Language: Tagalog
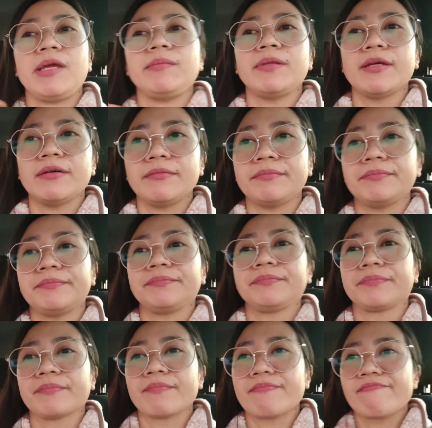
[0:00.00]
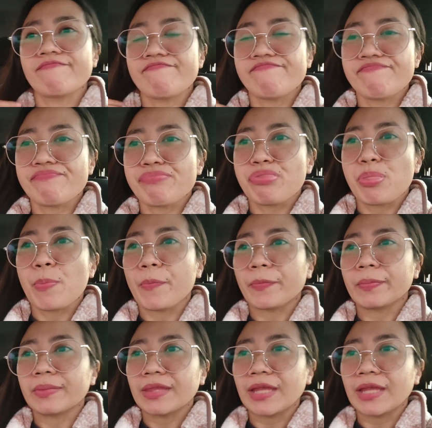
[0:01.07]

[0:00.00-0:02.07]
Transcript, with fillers: Babe na. Mm-hmm.